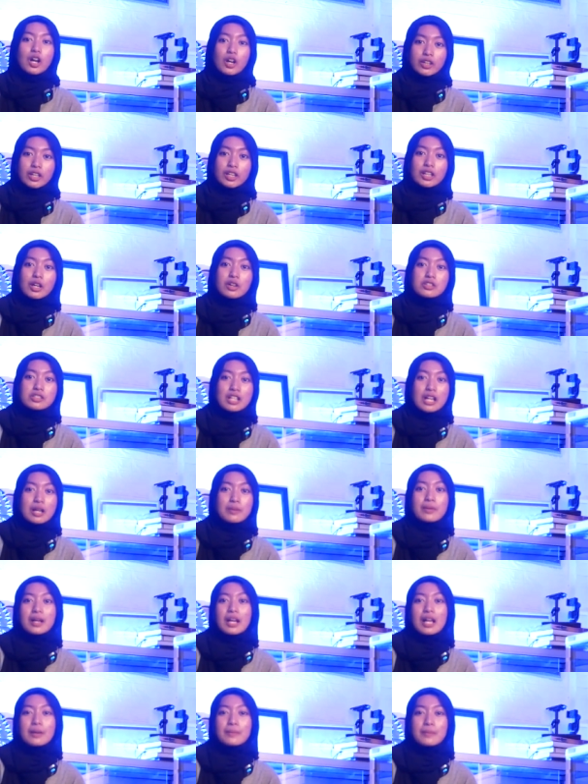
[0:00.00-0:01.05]
Oke, nggak usah
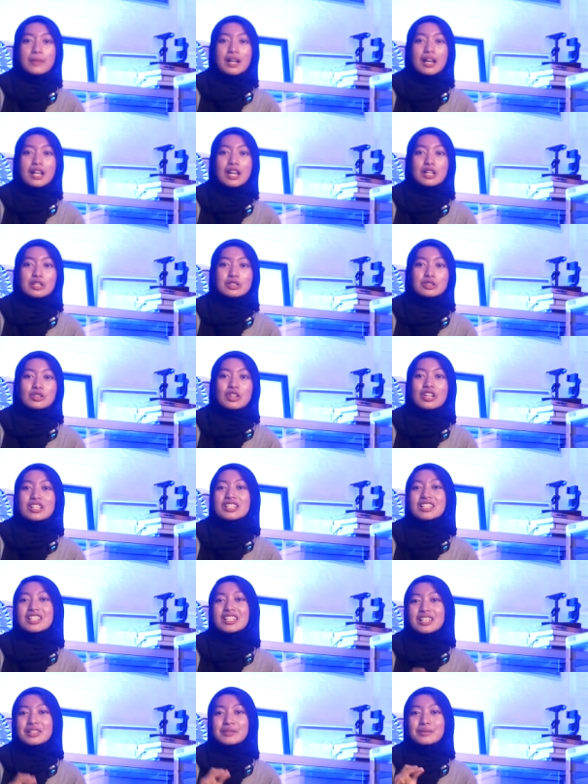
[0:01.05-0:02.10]
lama-lama, langsung
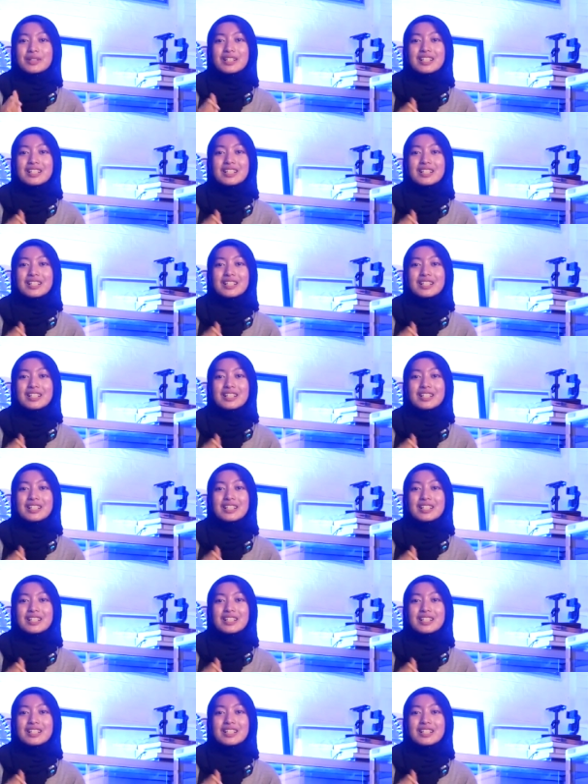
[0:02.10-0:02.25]
aja kita